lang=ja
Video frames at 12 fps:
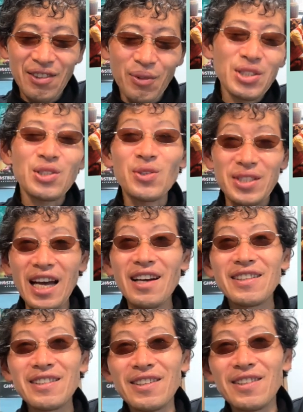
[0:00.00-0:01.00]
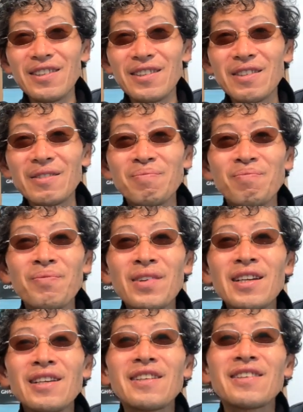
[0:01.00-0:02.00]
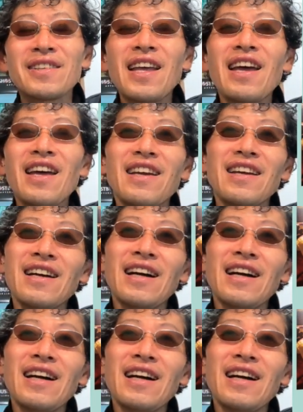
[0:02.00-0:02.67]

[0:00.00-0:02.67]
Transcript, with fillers: 面白さ。うん。で、